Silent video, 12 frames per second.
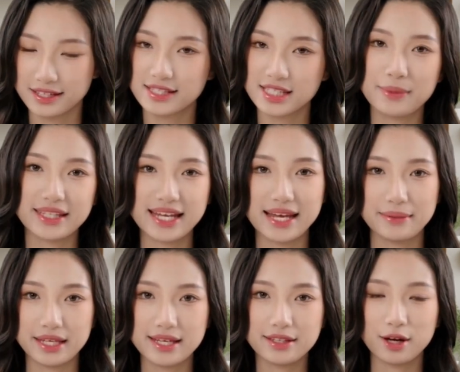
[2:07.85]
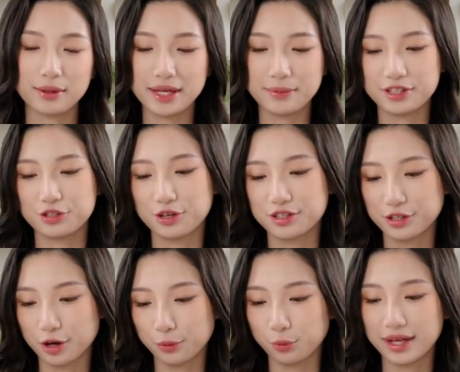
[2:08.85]
sementara TikTok lebih
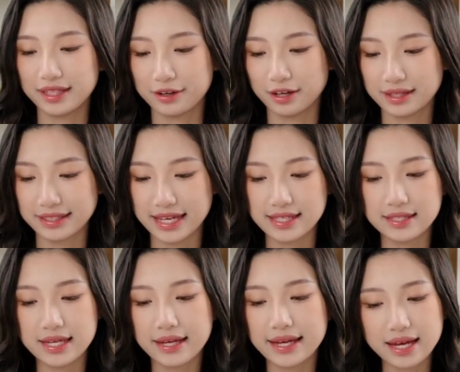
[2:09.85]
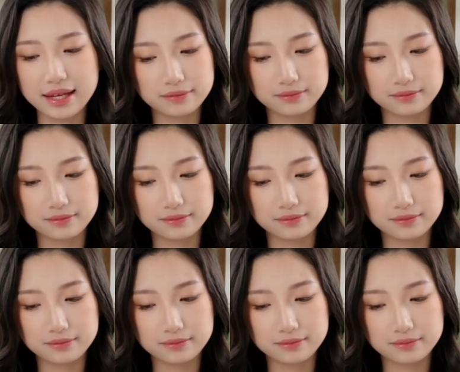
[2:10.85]
cocok buat konten singkat.